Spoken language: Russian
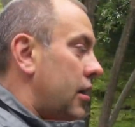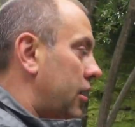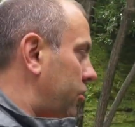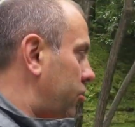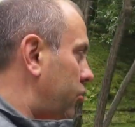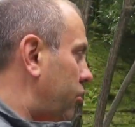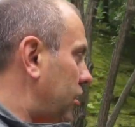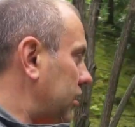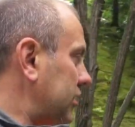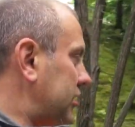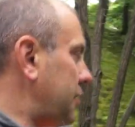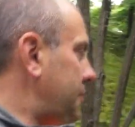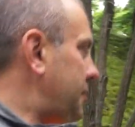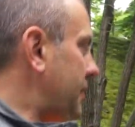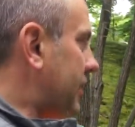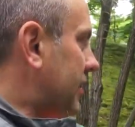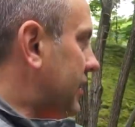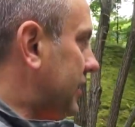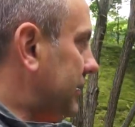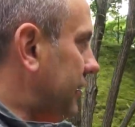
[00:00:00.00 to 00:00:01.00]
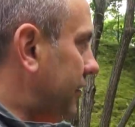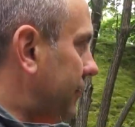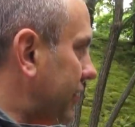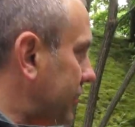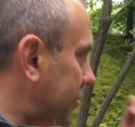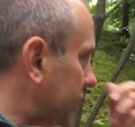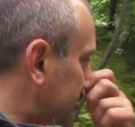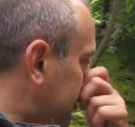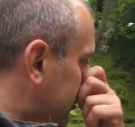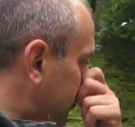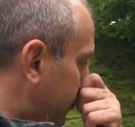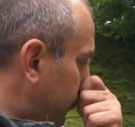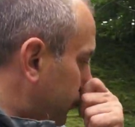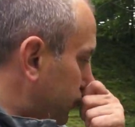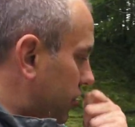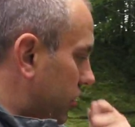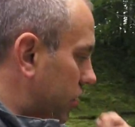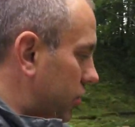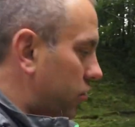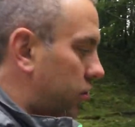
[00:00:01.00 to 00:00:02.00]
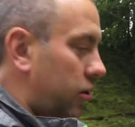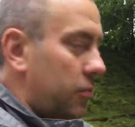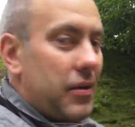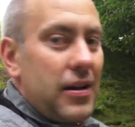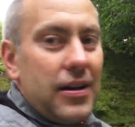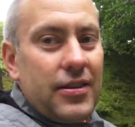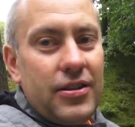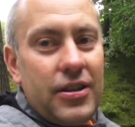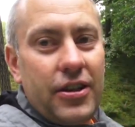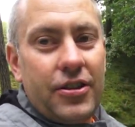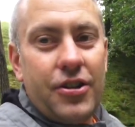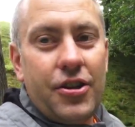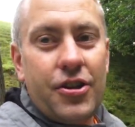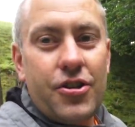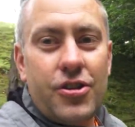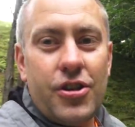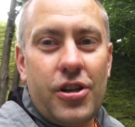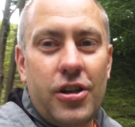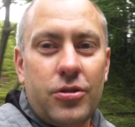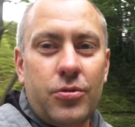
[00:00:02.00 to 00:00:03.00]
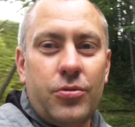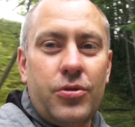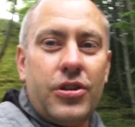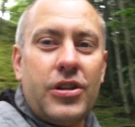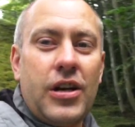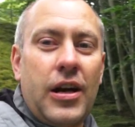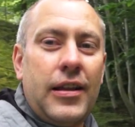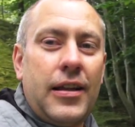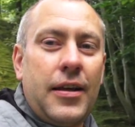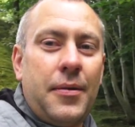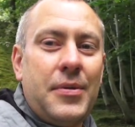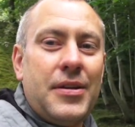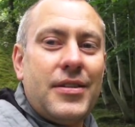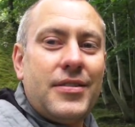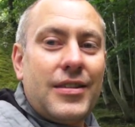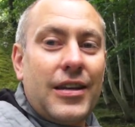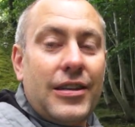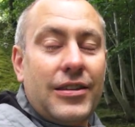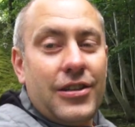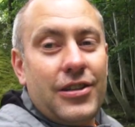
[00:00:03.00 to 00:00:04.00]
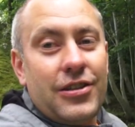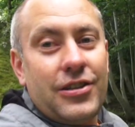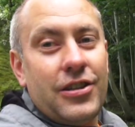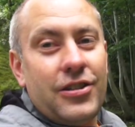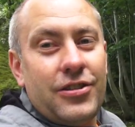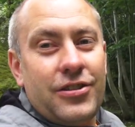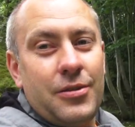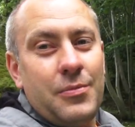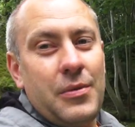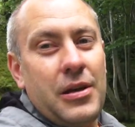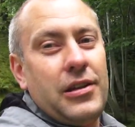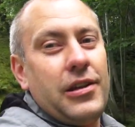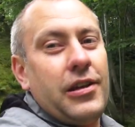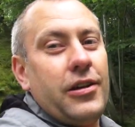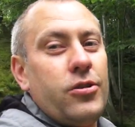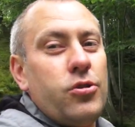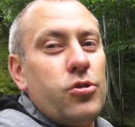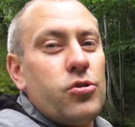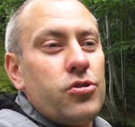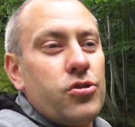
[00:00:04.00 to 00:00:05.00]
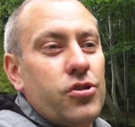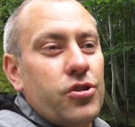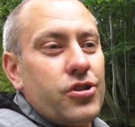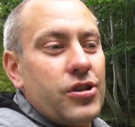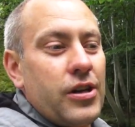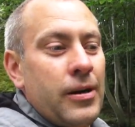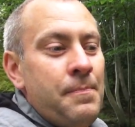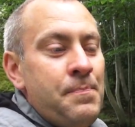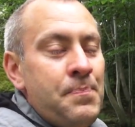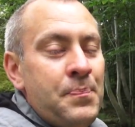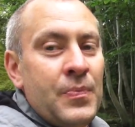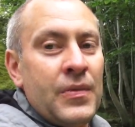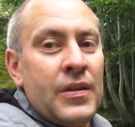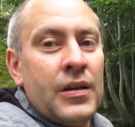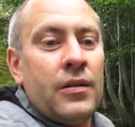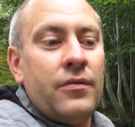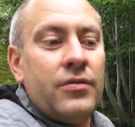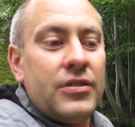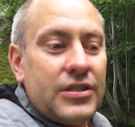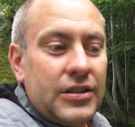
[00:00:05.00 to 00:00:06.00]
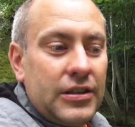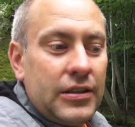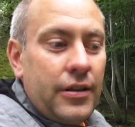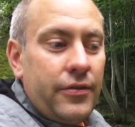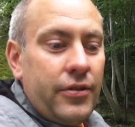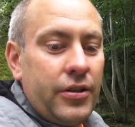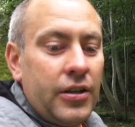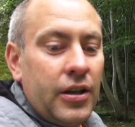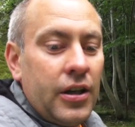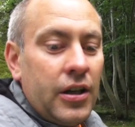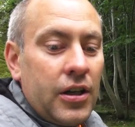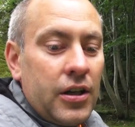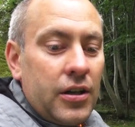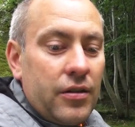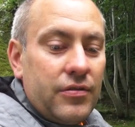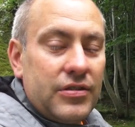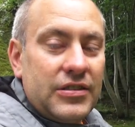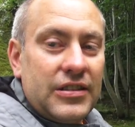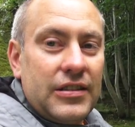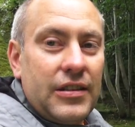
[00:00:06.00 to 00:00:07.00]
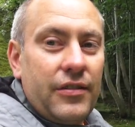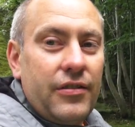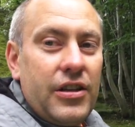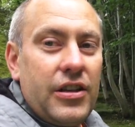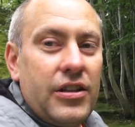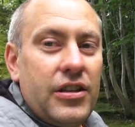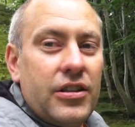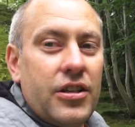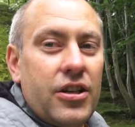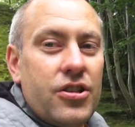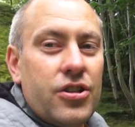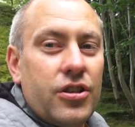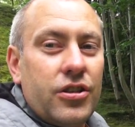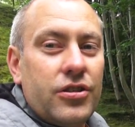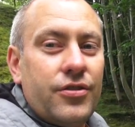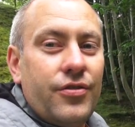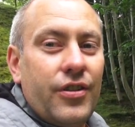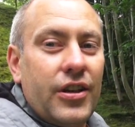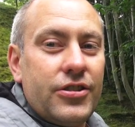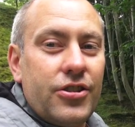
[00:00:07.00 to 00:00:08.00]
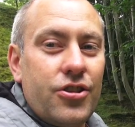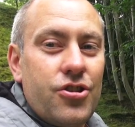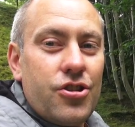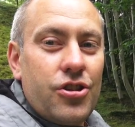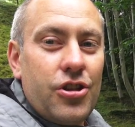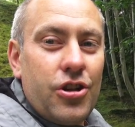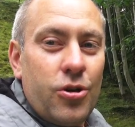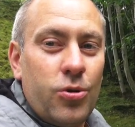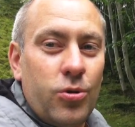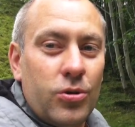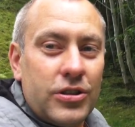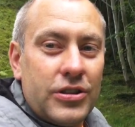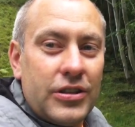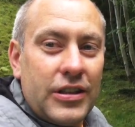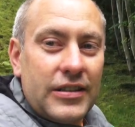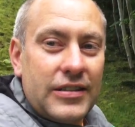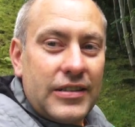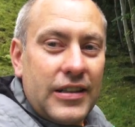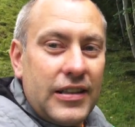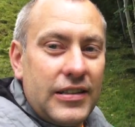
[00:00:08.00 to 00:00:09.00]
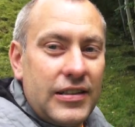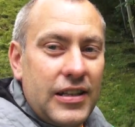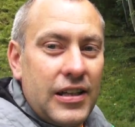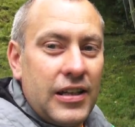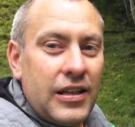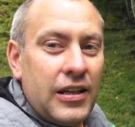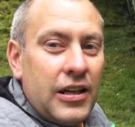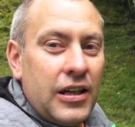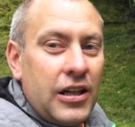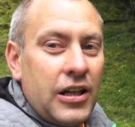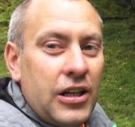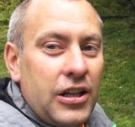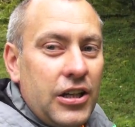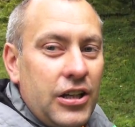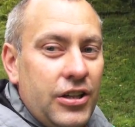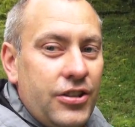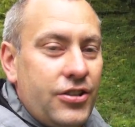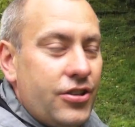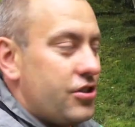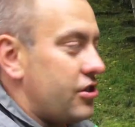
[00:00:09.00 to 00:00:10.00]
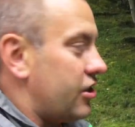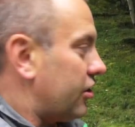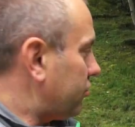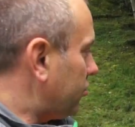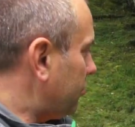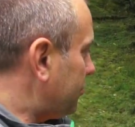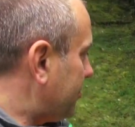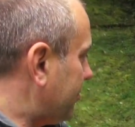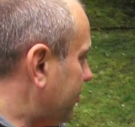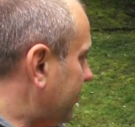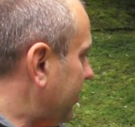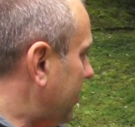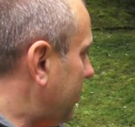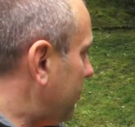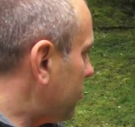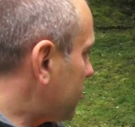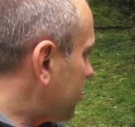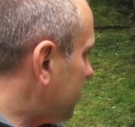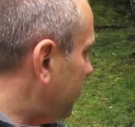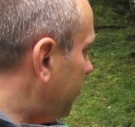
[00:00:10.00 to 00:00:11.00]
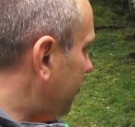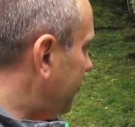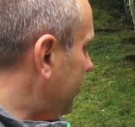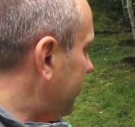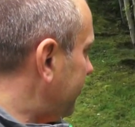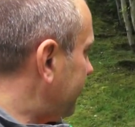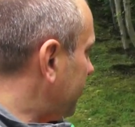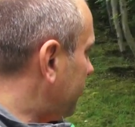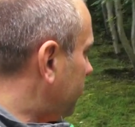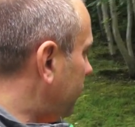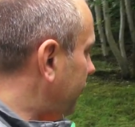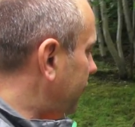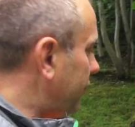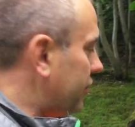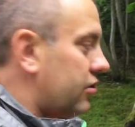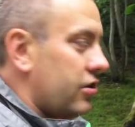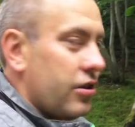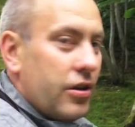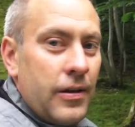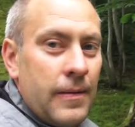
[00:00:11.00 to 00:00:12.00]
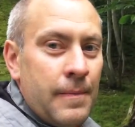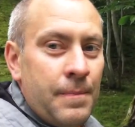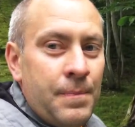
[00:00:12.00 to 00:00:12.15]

Ну а теперь, когда владельцы получили ее обратно, они решили это уникальное место, это их семейное гнездышко, восстановить. Восстановление началось 24 года назад, и сейчас, собственно говоря, можем его увидеть в таком виде.